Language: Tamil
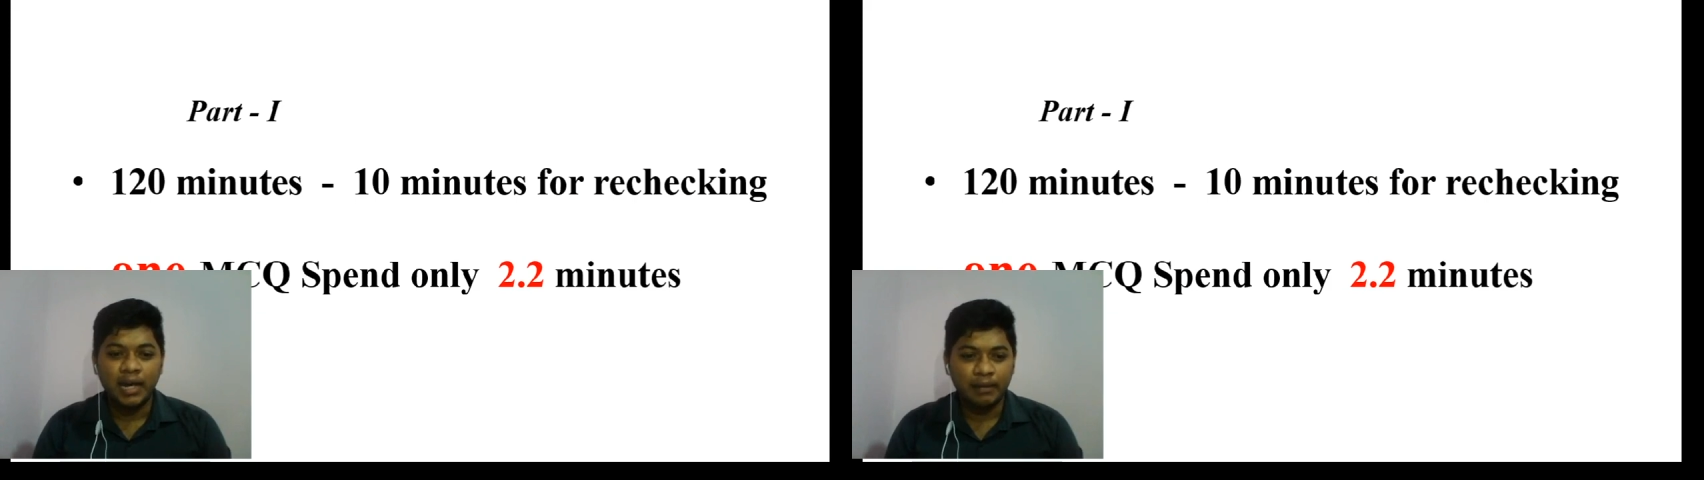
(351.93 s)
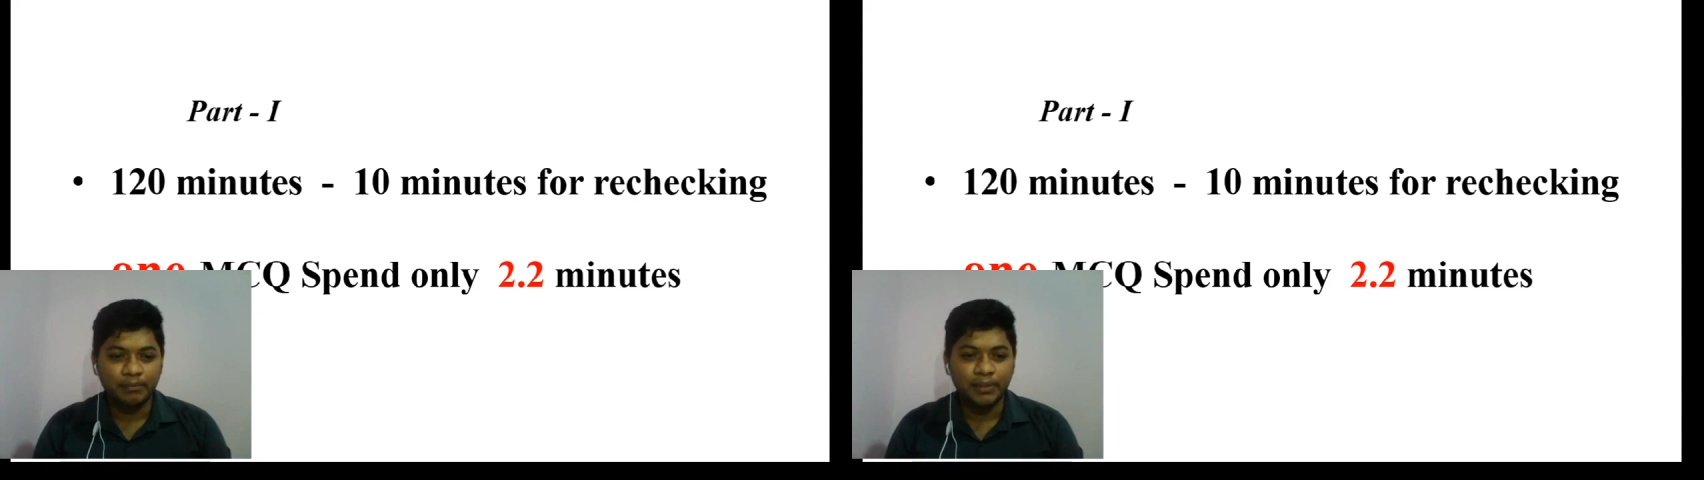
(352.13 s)

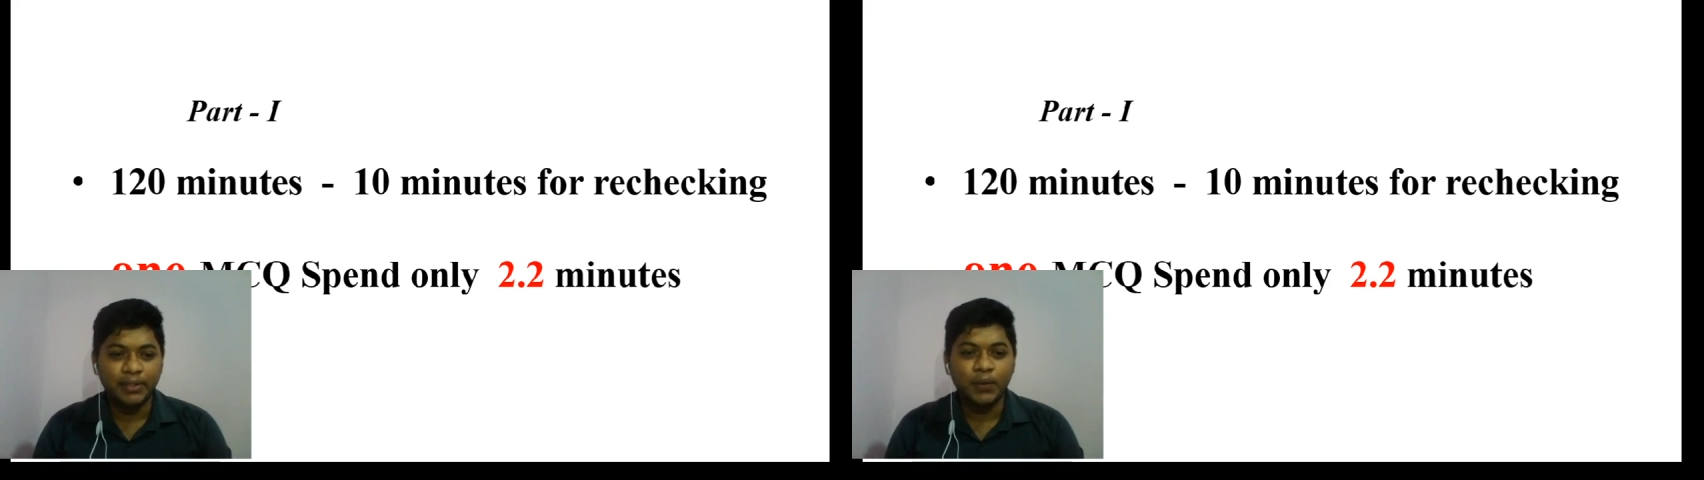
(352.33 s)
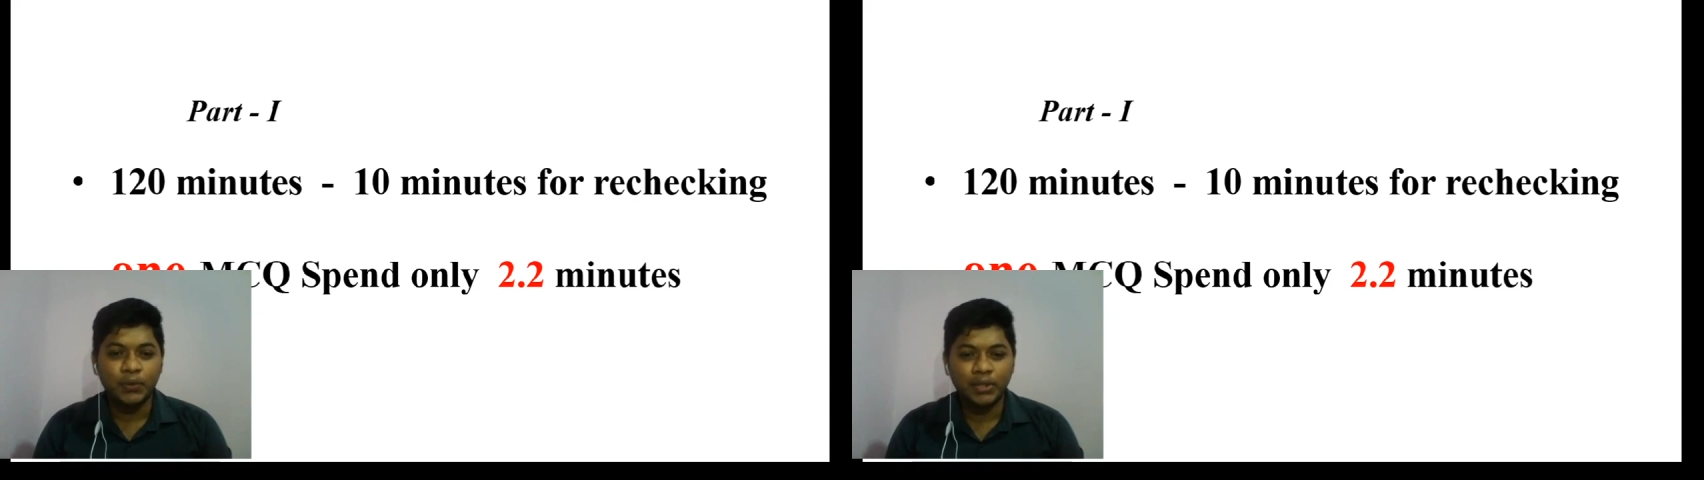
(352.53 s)
அப்போ
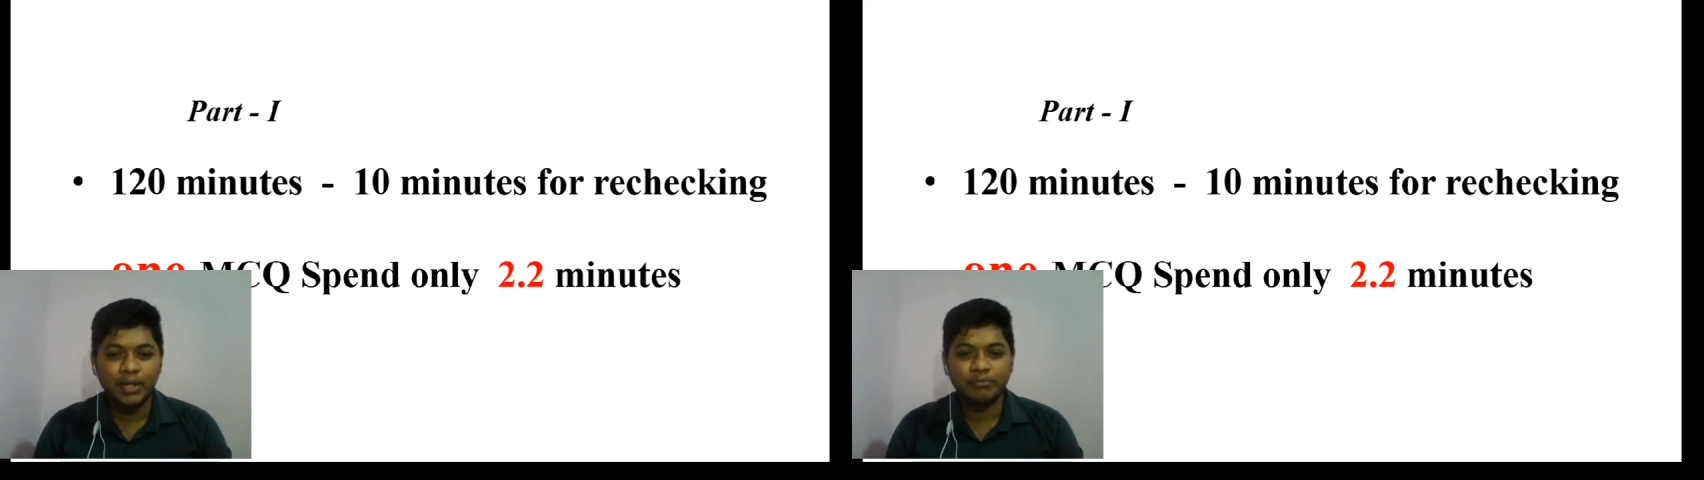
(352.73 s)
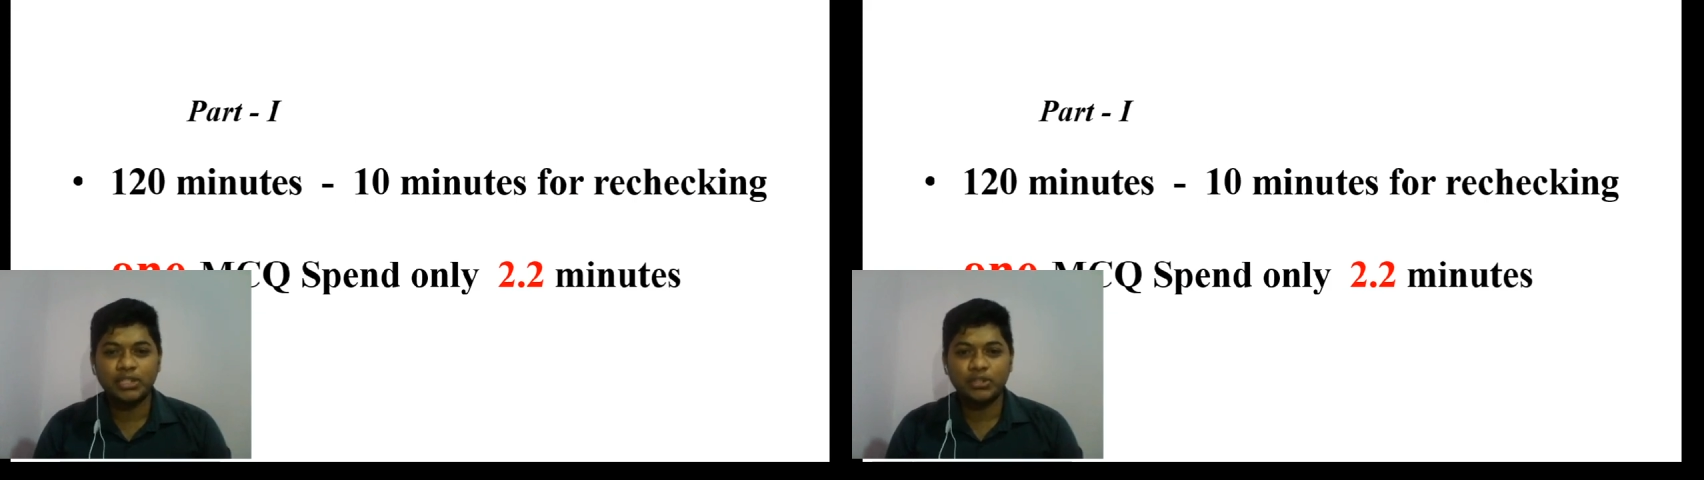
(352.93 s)
ஒரு
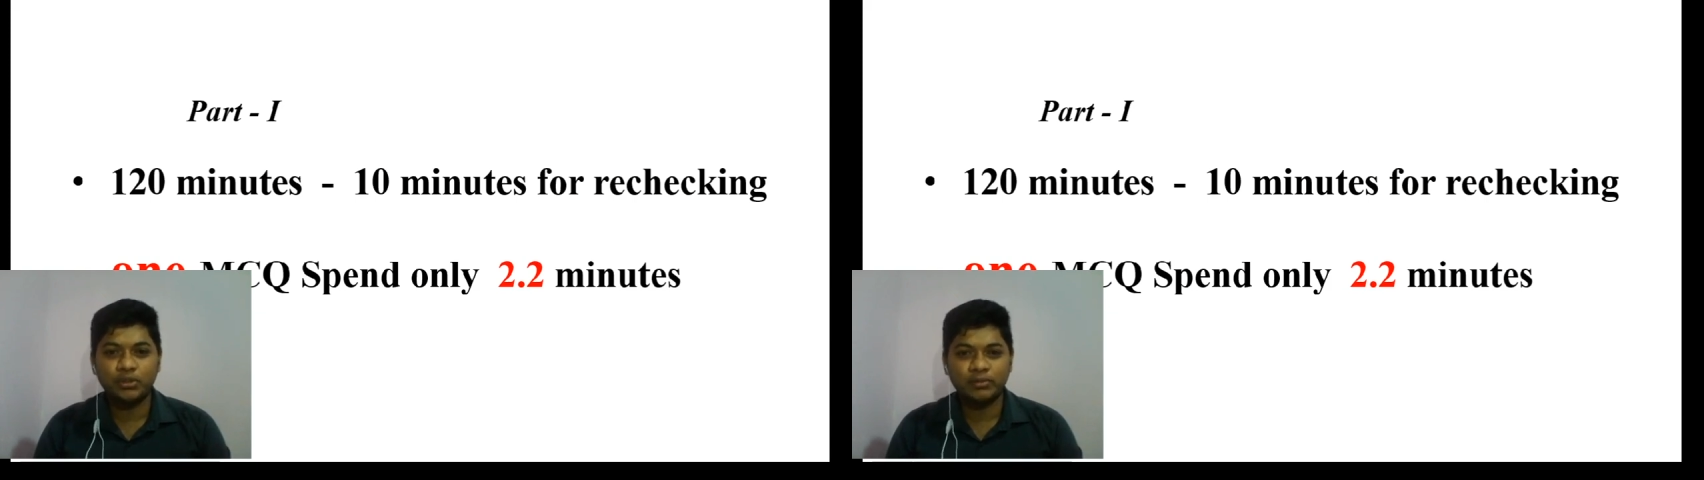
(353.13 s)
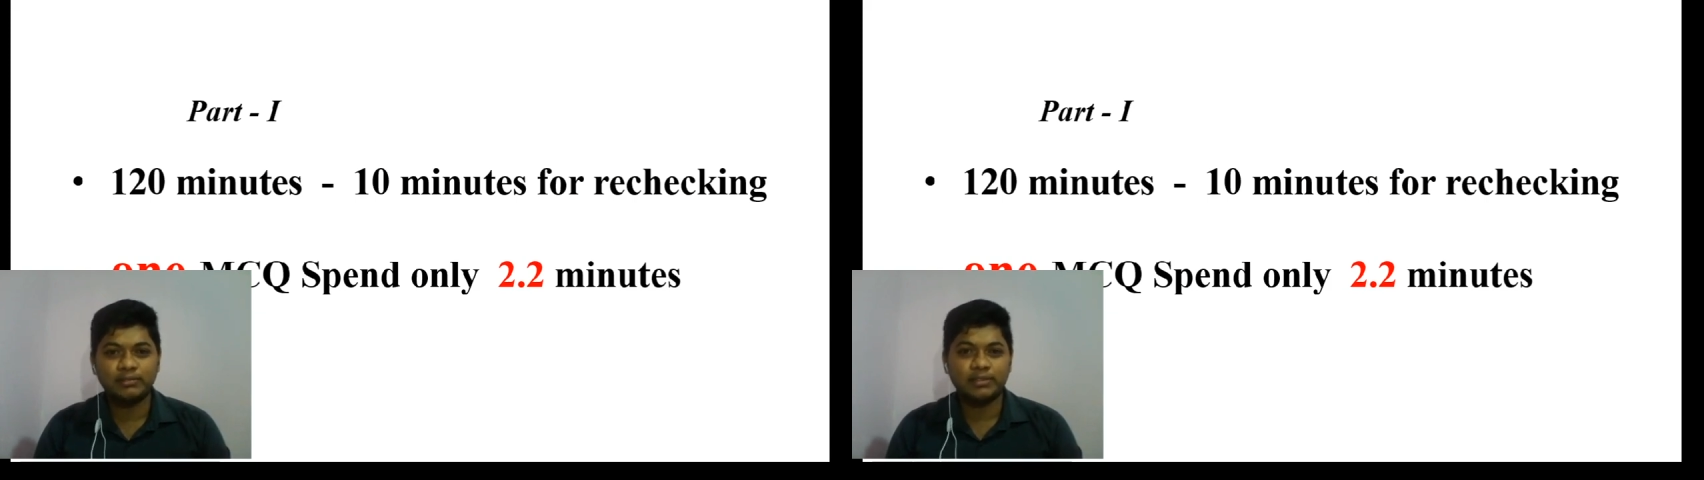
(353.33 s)

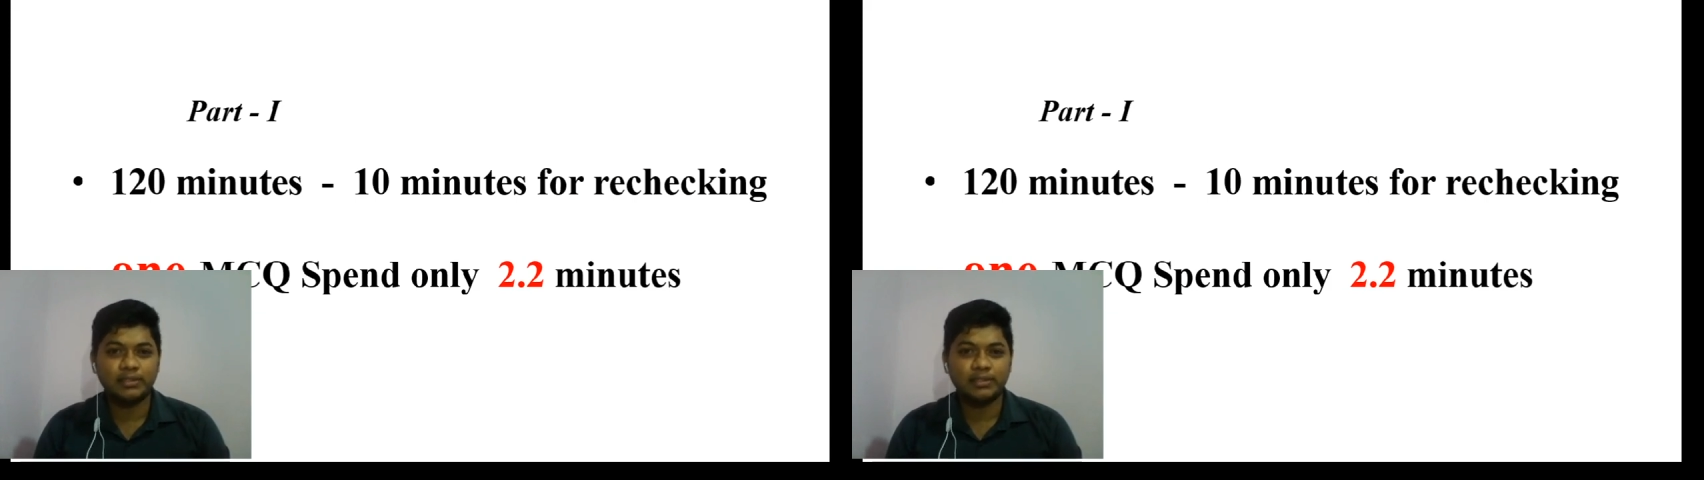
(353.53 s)
எம்சிக்யூவை